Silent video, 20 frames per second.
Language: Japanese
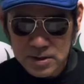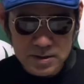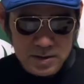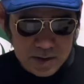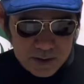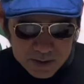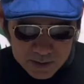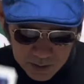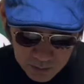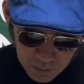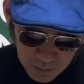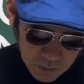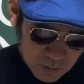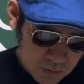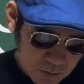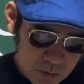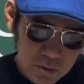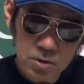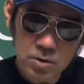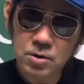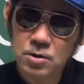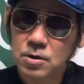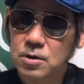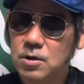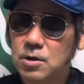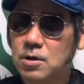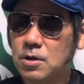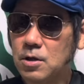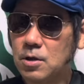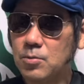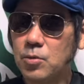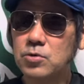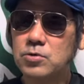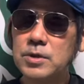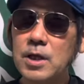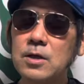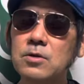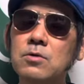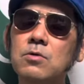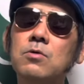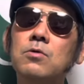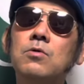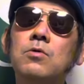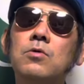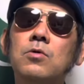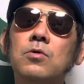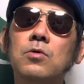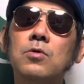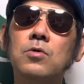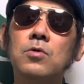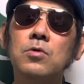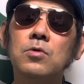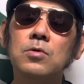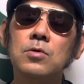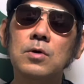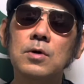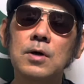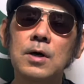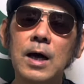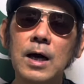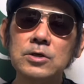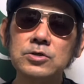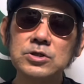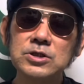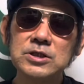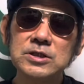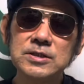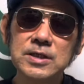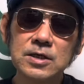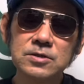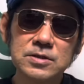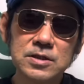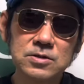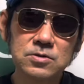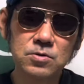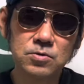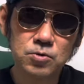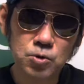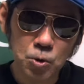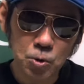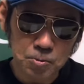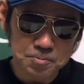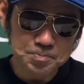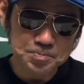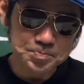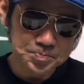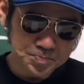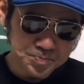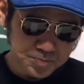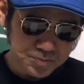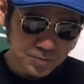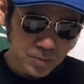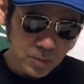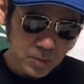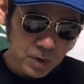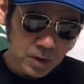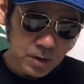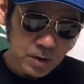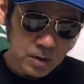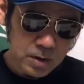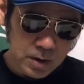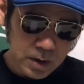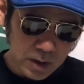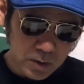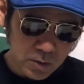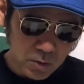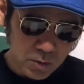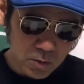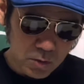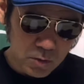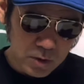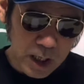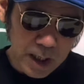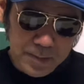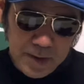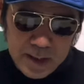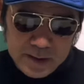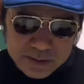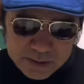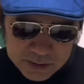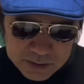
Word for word: したんですけど、僕ね、あのー、RC サクセションののカバー